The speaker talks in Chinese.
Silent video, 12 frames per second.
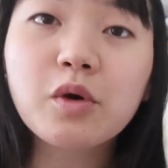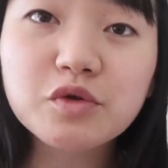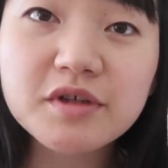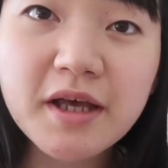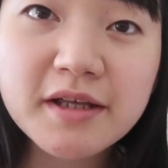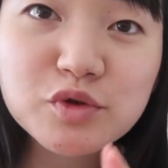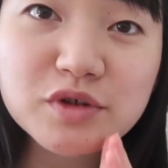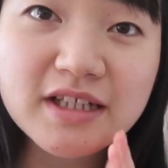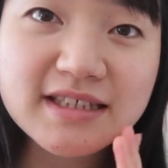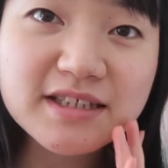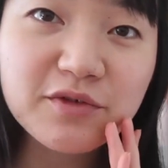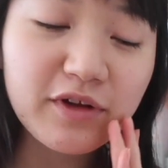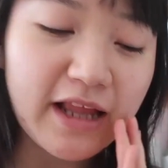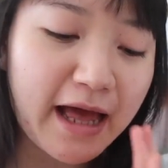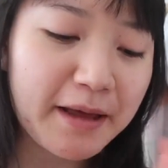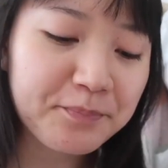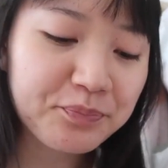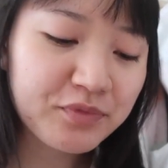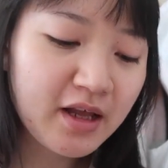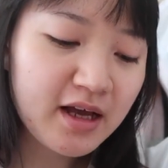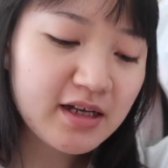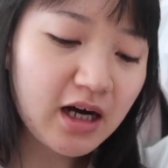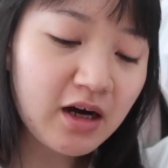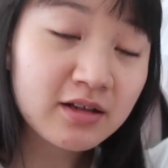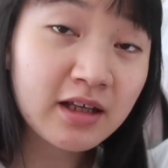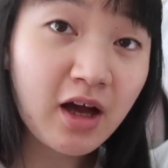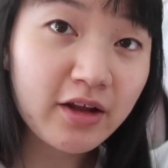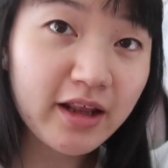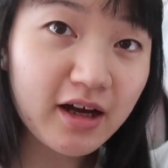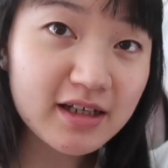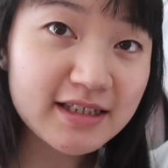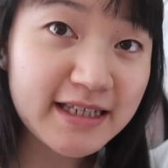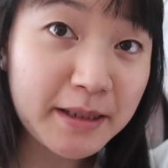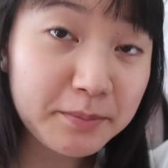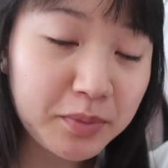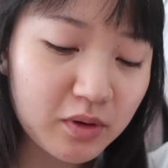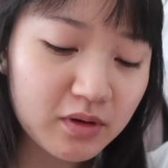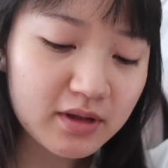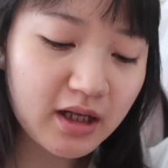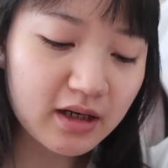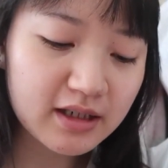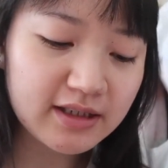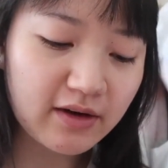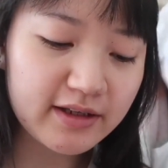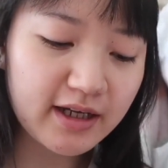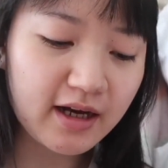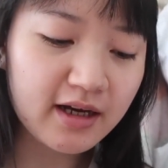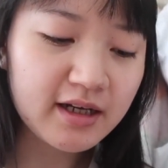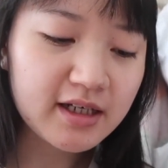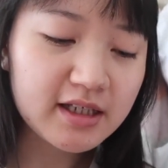我昨天去的丝芙兰，然后呢要了两个 sample，两个小样，